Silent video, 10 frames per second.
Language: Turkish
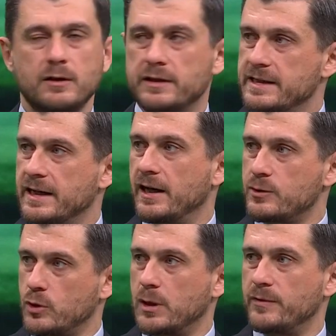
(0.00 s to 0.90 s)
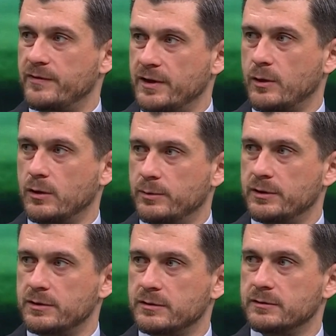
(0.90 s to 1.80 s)
hikayesi olan bir final
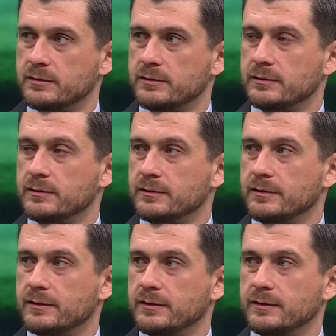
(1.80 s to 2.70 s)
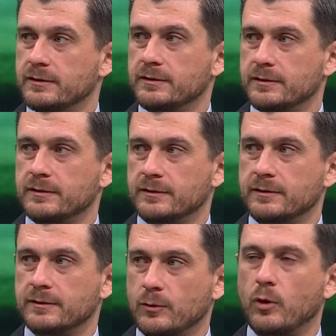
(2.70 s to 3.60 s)
olabilir. Ama onun zaten rövanşı da
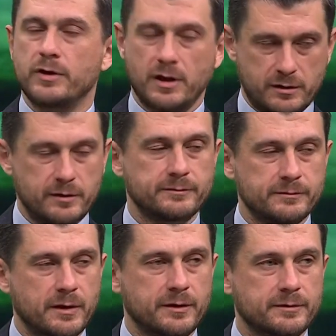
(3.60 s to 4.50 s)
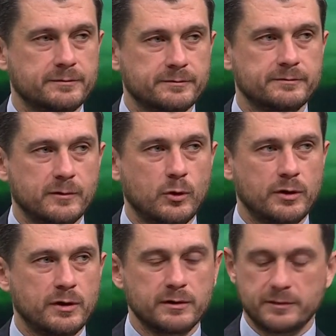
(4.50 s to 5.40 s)
oynandı ya Atina'da. Oynandı. İki evet. kere oynandı o
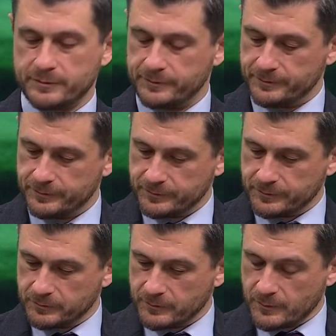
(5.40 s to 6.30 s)
oynandı. final. Ee,